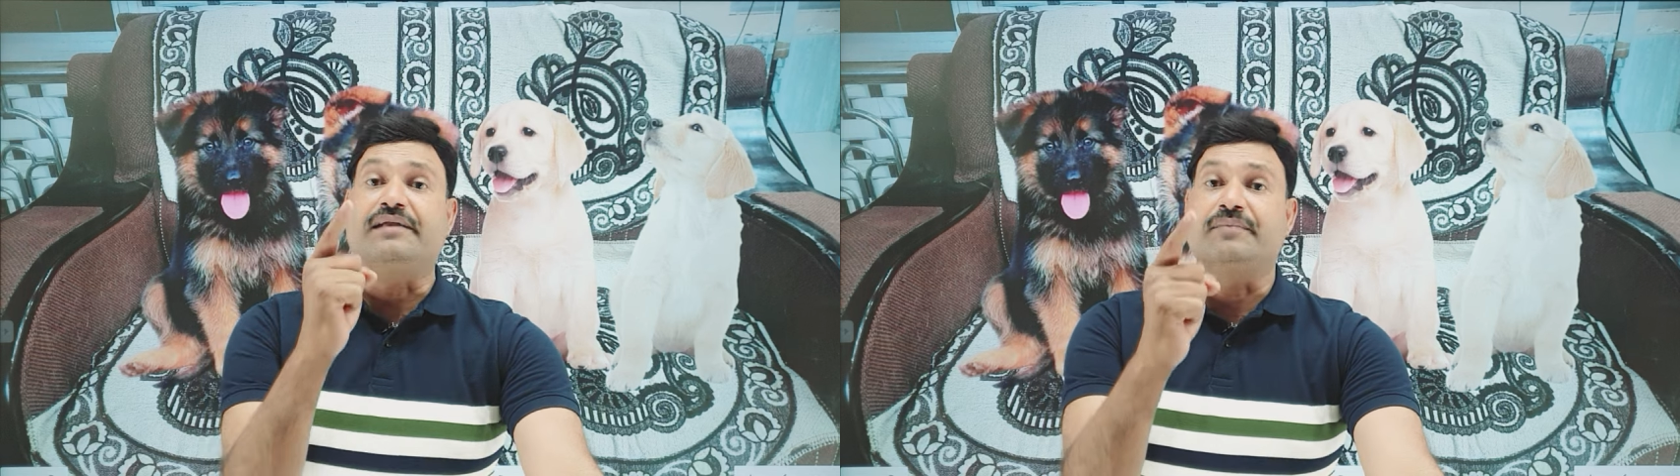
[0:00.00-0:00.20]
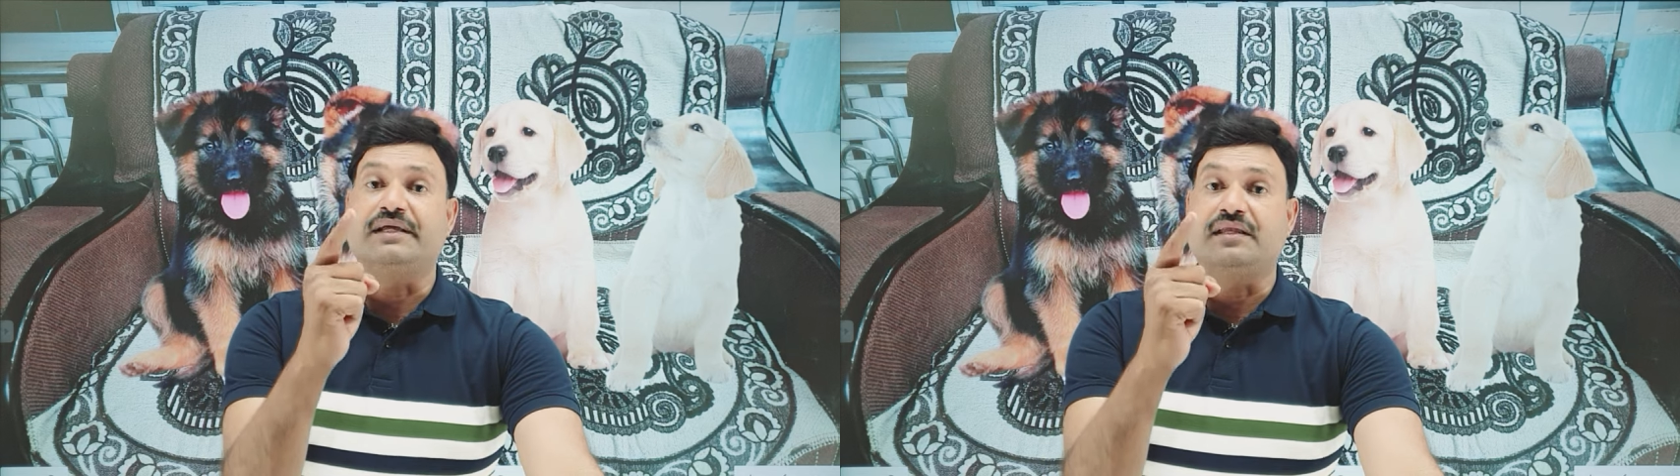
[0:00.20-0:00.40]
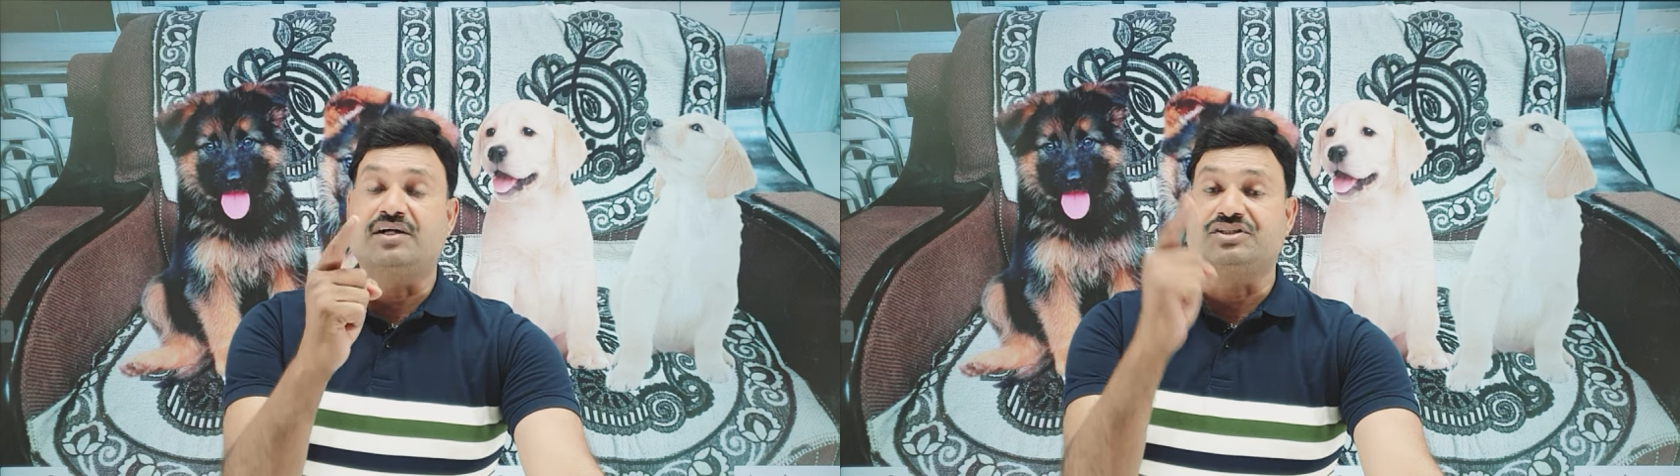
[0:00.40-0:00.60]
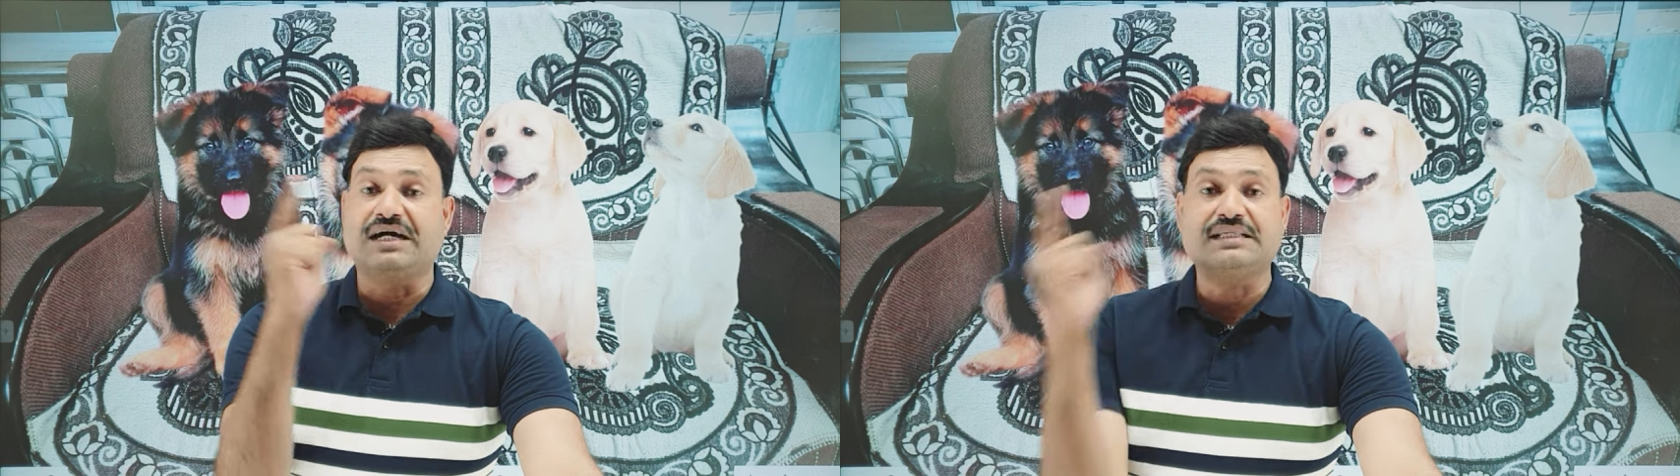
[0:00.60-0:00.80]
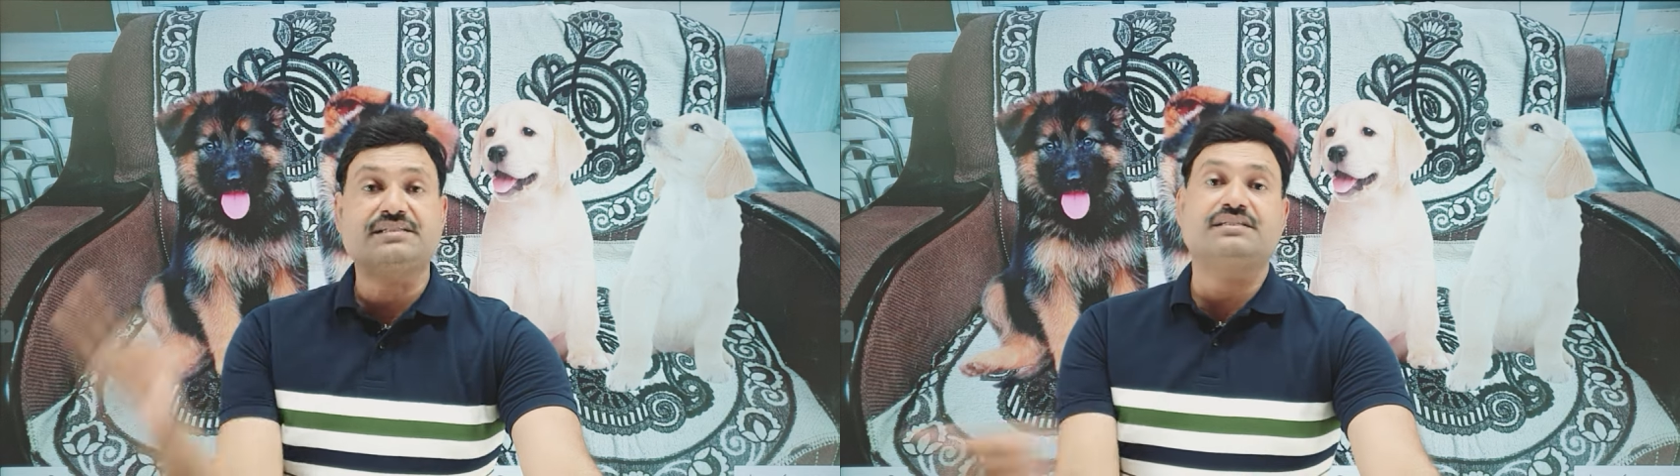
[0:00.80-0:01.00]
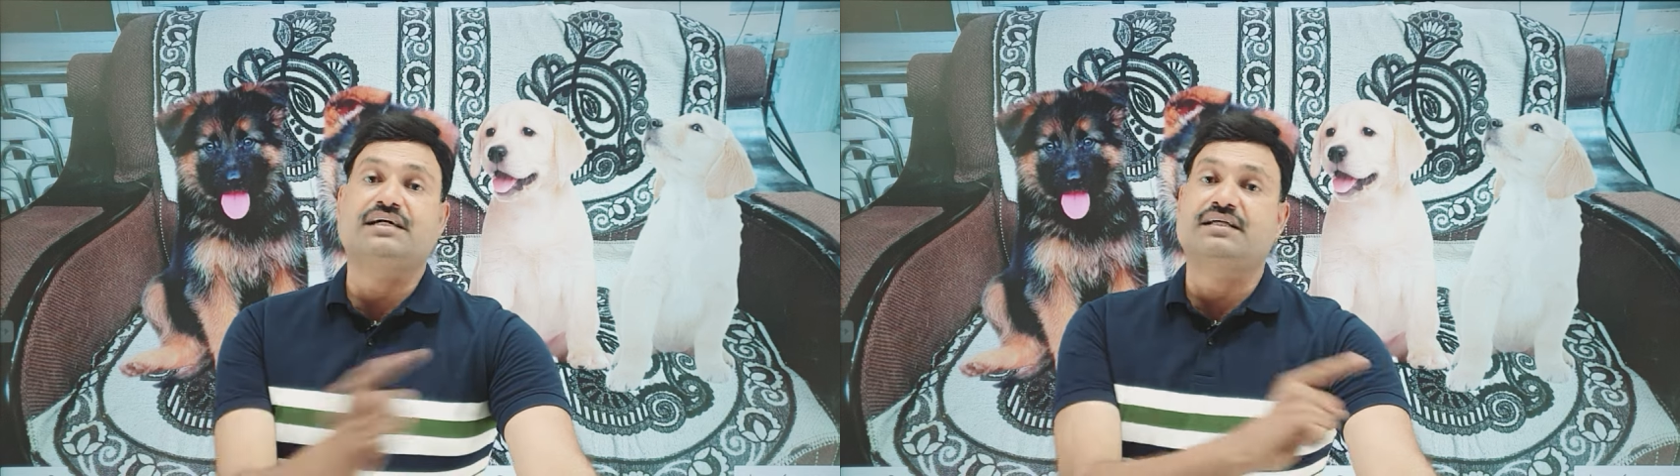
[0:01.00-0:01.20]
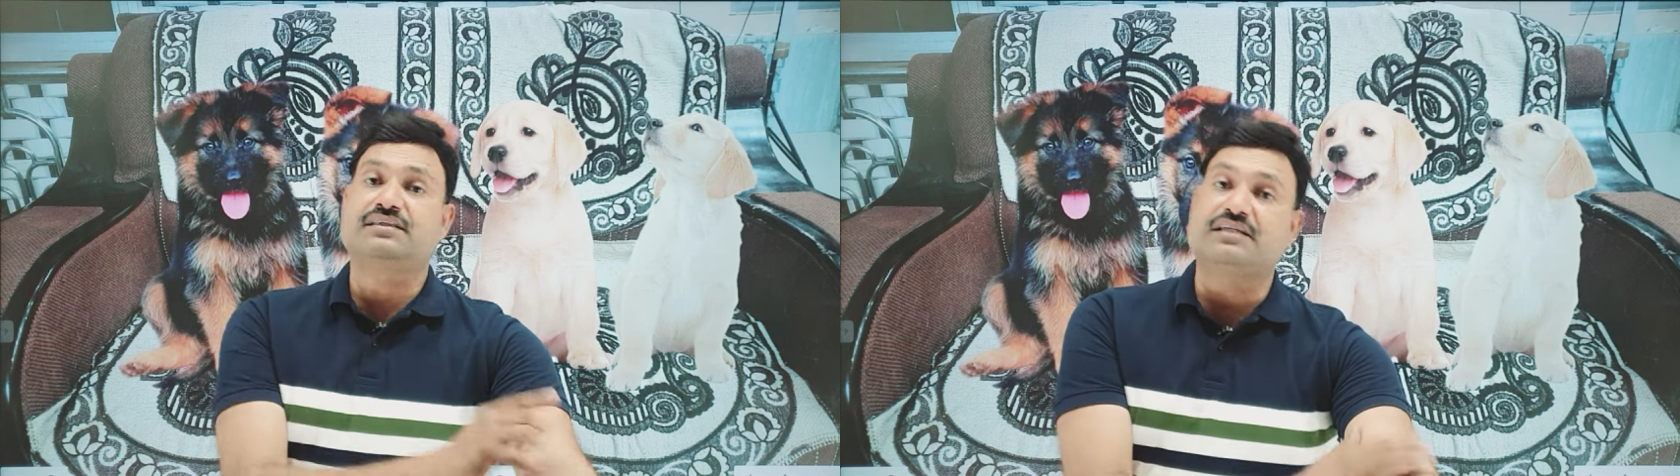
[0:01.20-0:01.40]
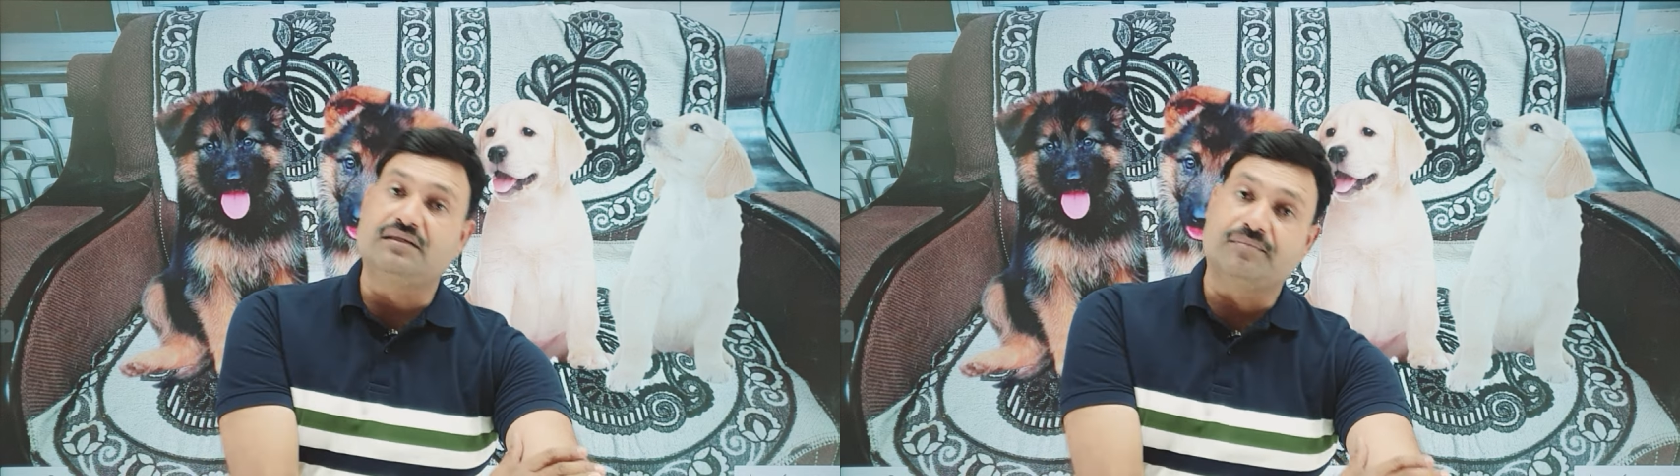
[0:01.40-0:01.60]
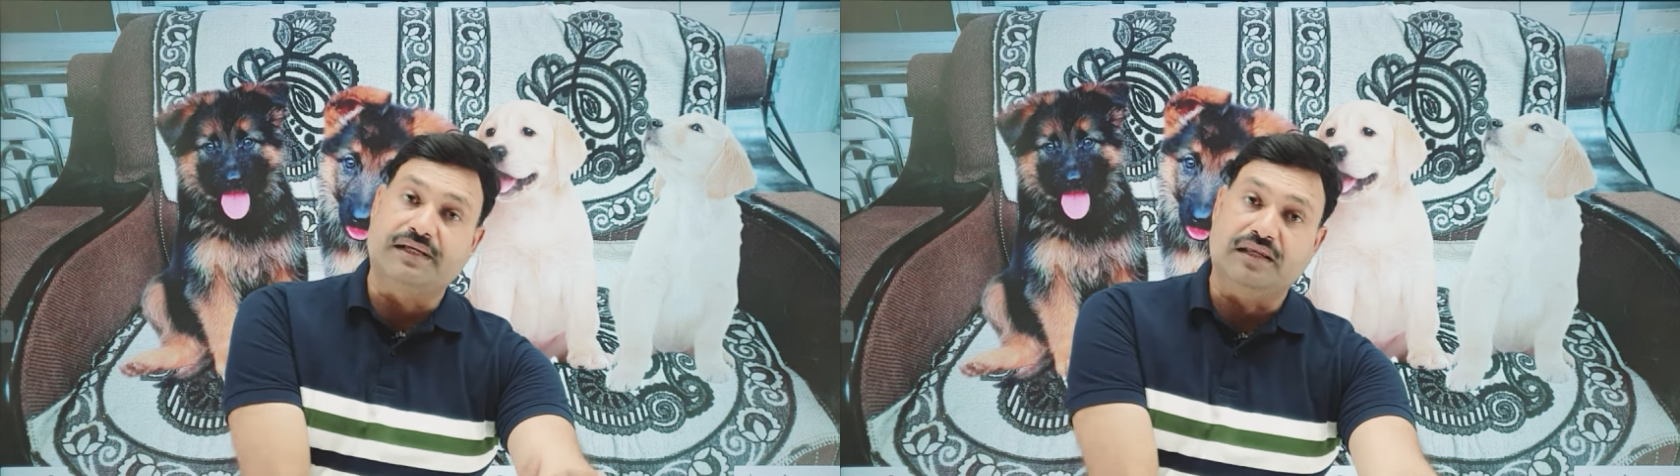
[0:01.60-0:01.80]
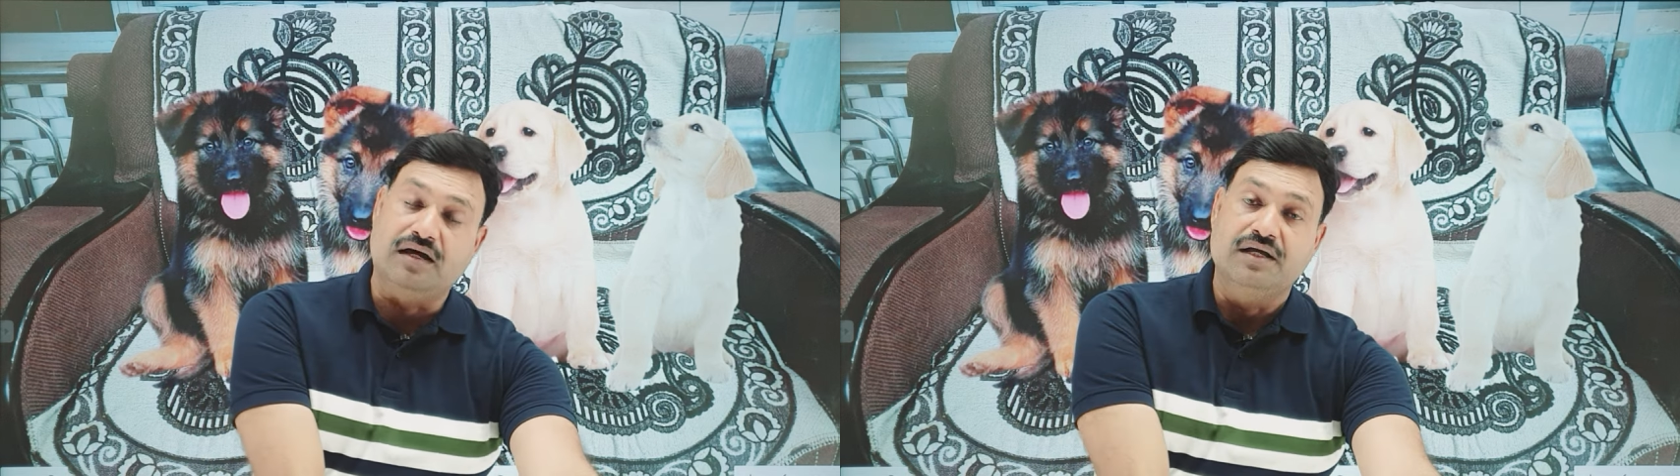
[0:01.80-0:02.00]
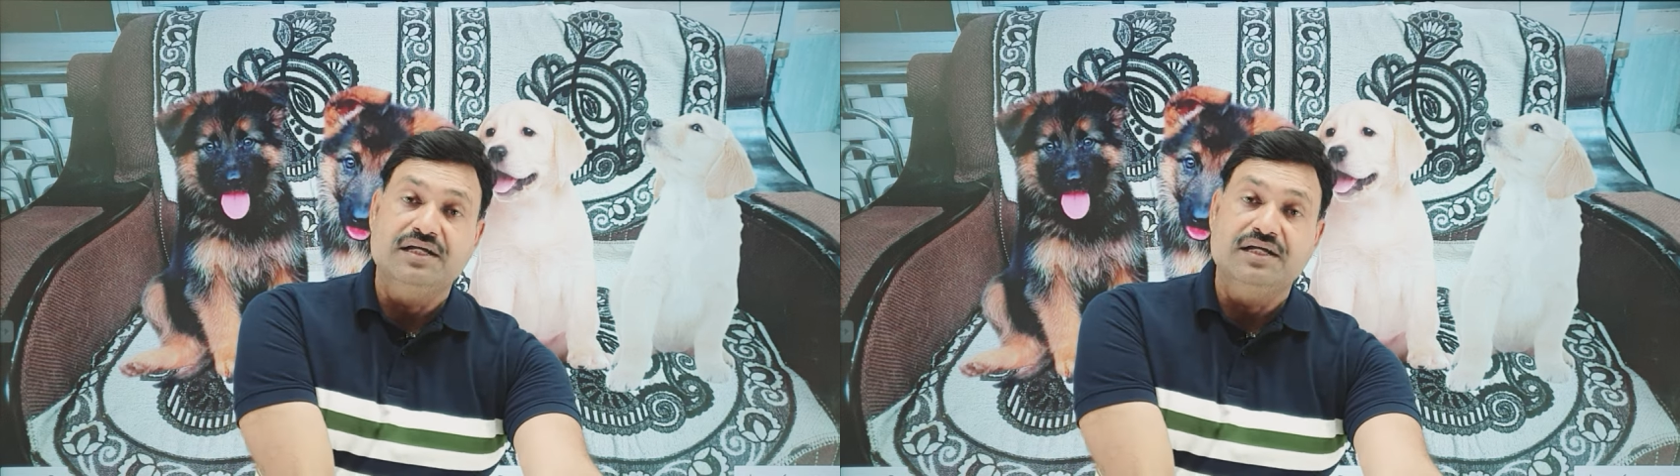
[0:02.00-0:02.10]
महीना ज़्यादा से ज़्यादा तीन महीना